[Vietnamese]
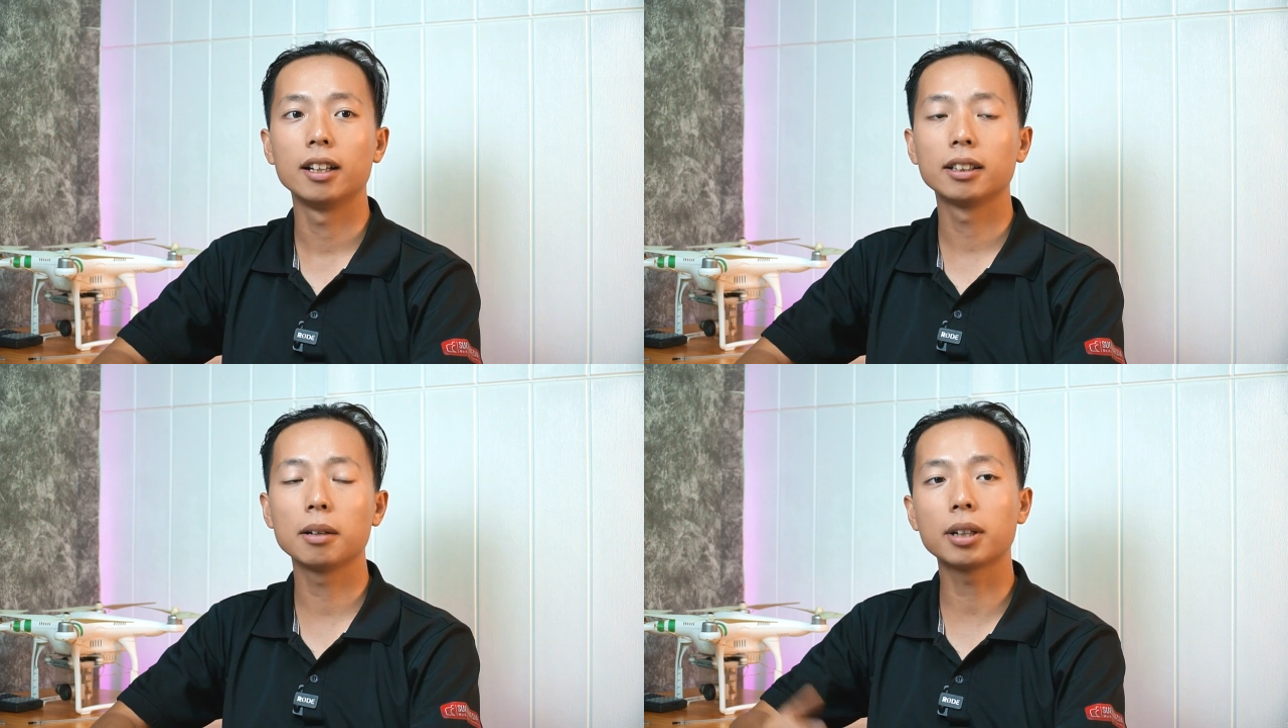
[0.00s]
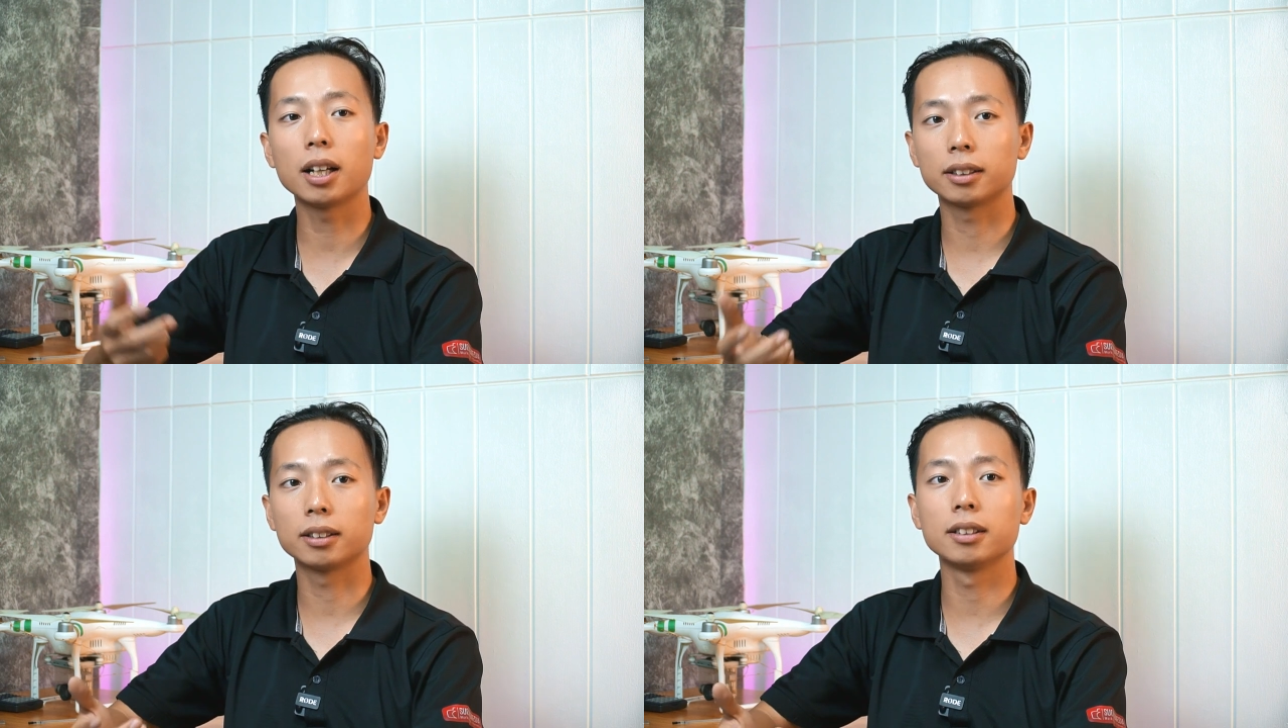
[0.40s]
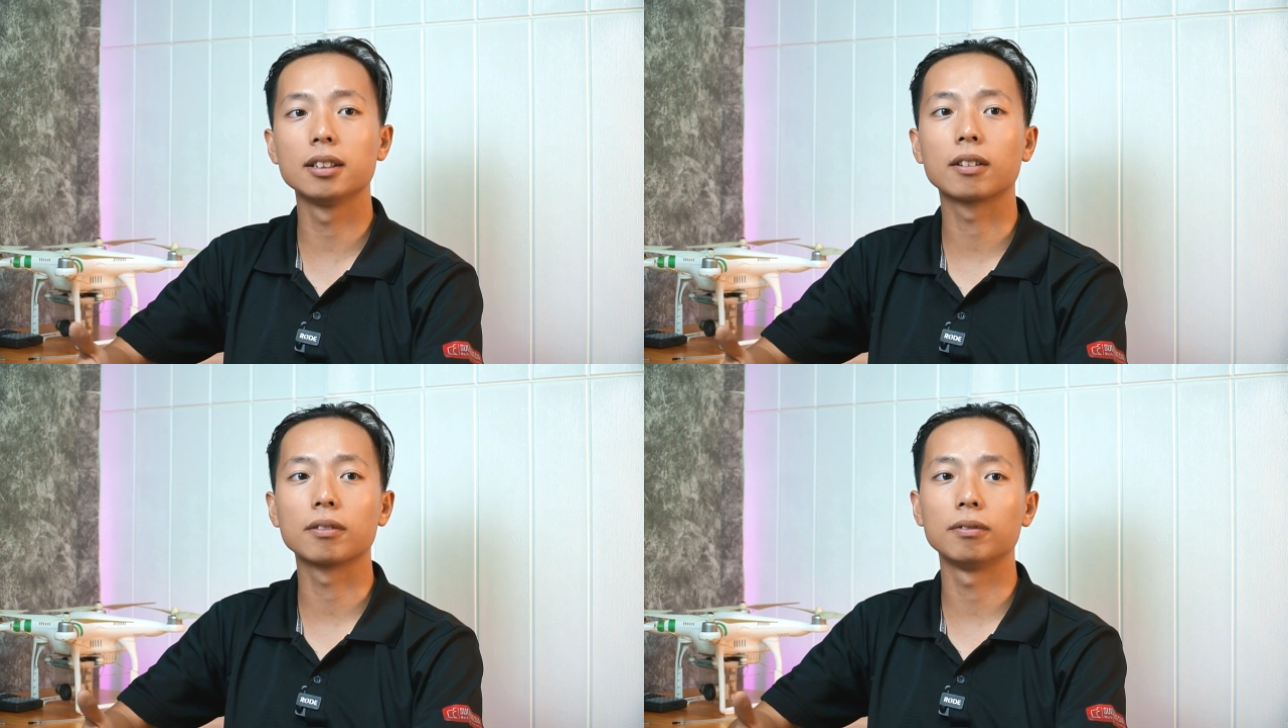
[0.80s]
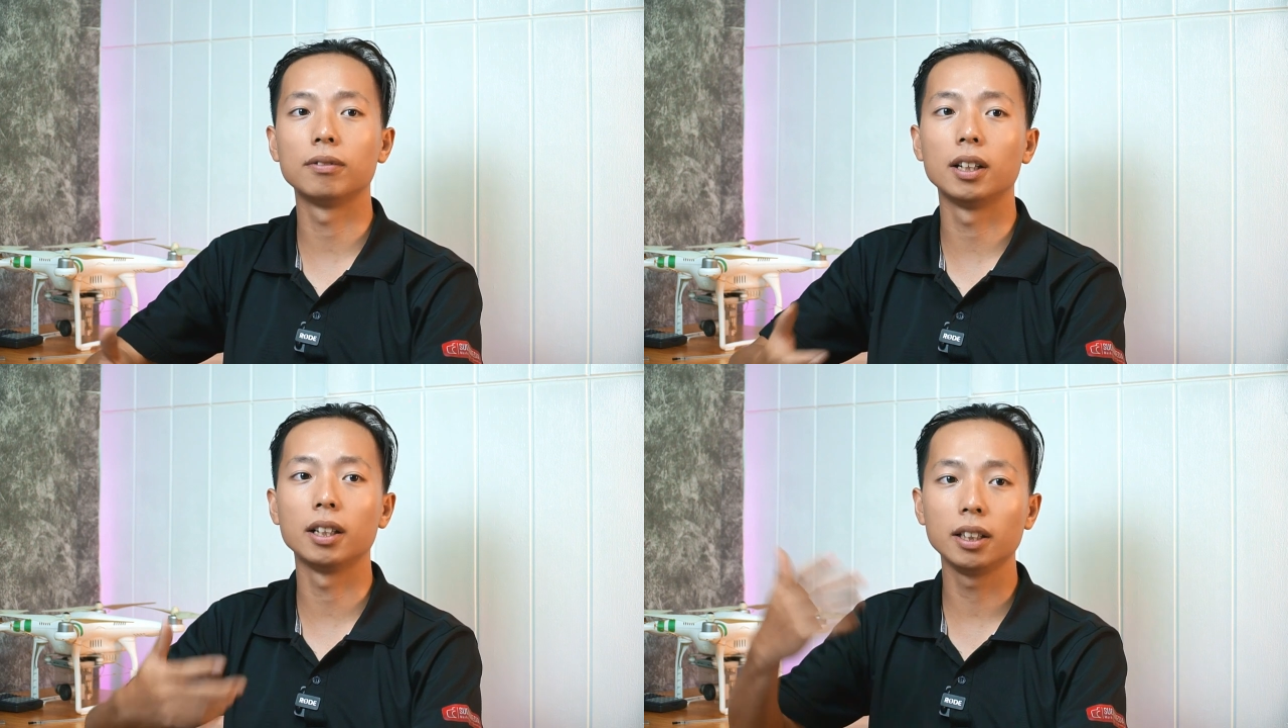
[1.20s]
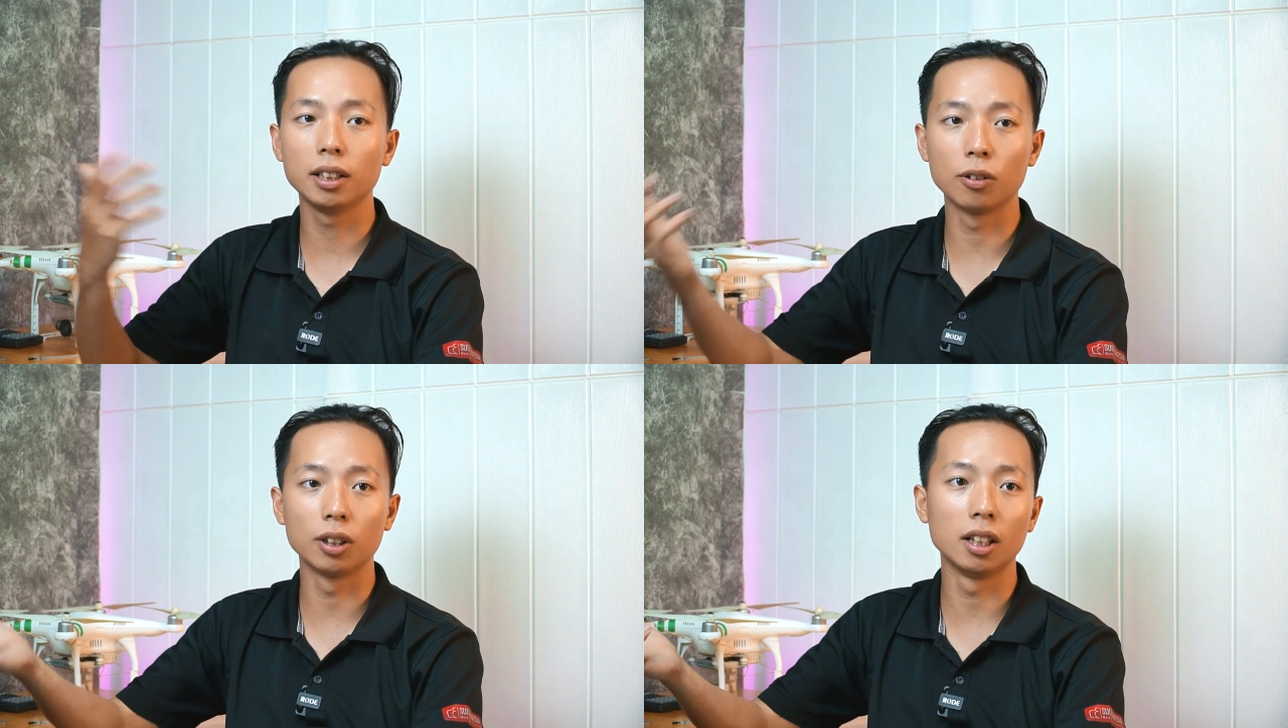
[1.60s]
tiếp cận được với
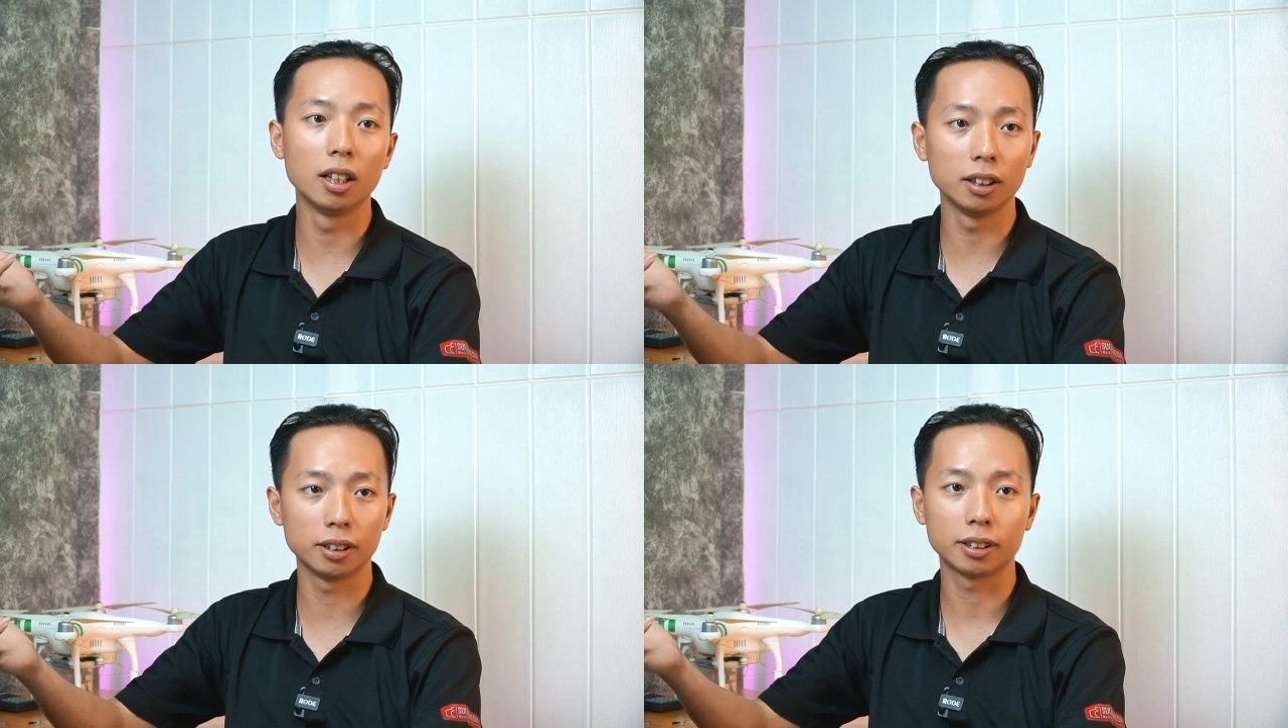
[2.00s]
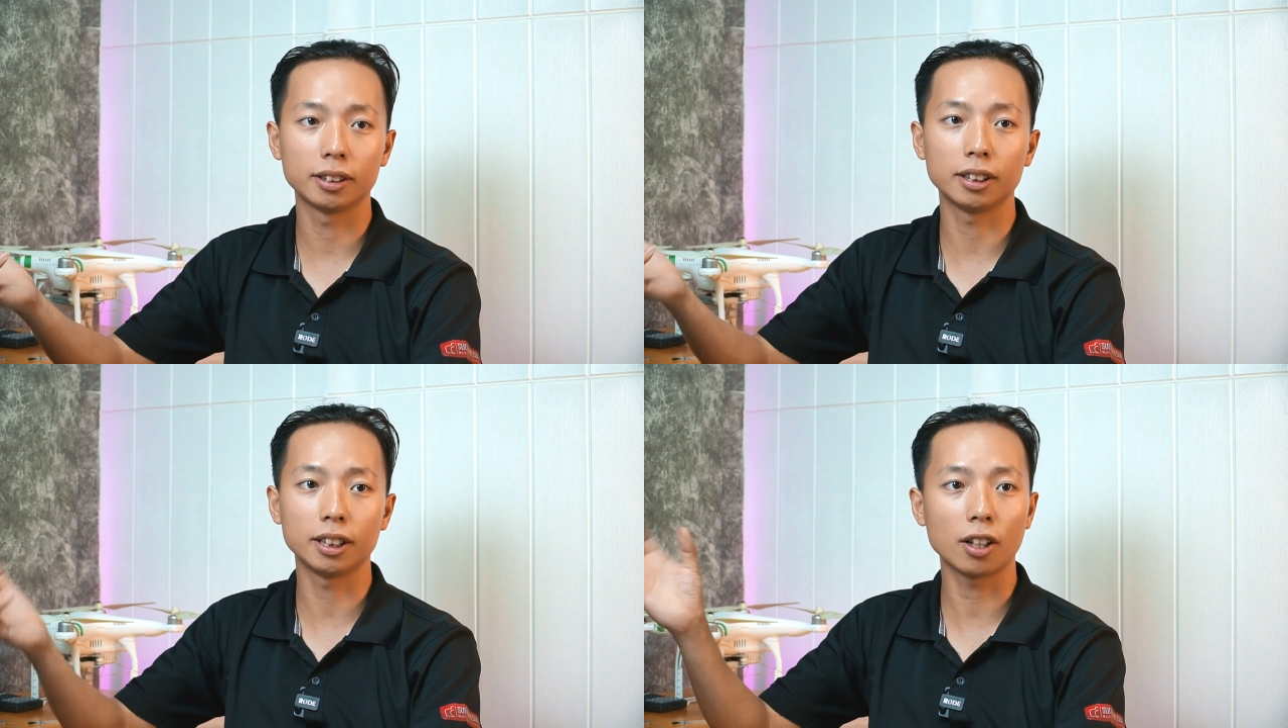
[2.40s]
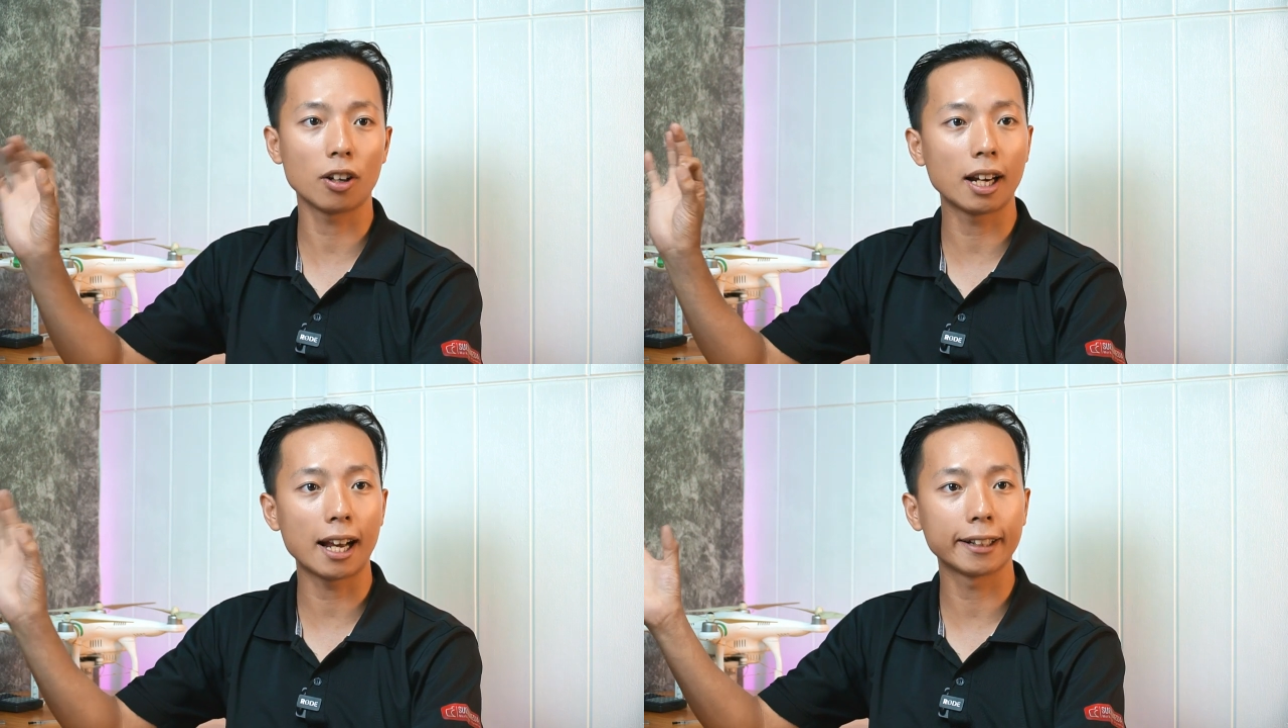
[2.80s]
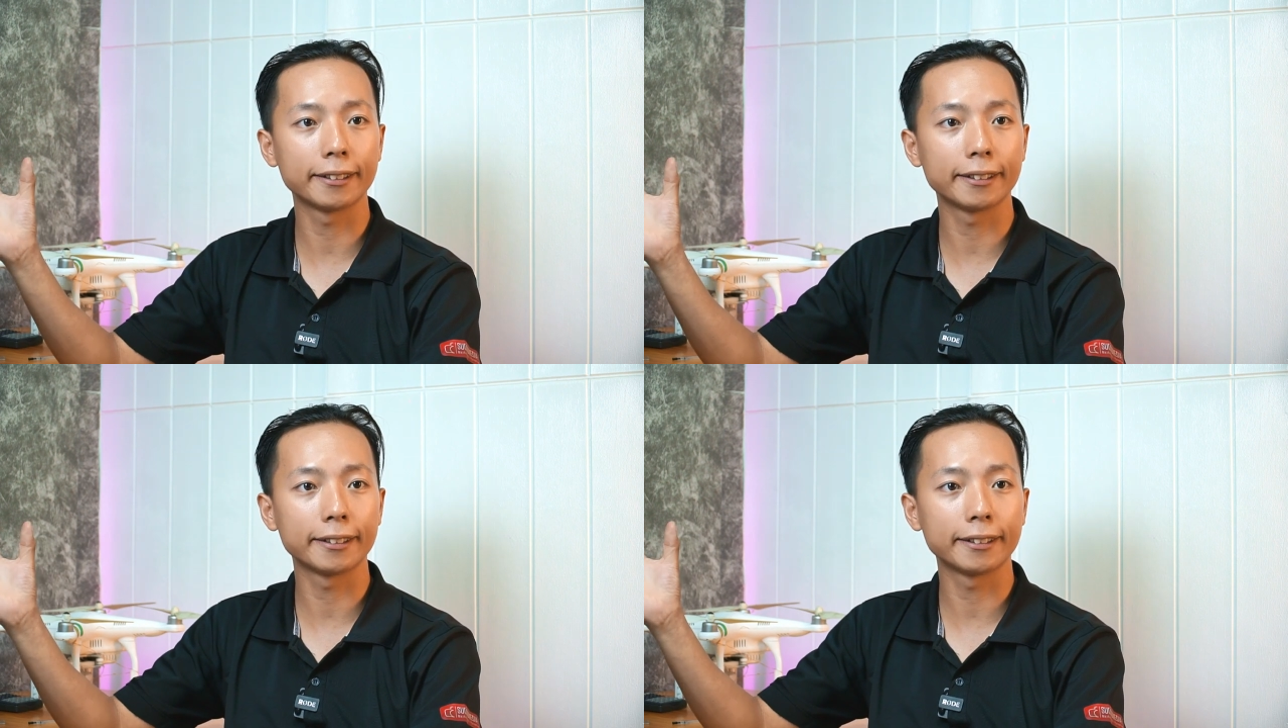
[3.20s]
nhiều người hơn ở trên online.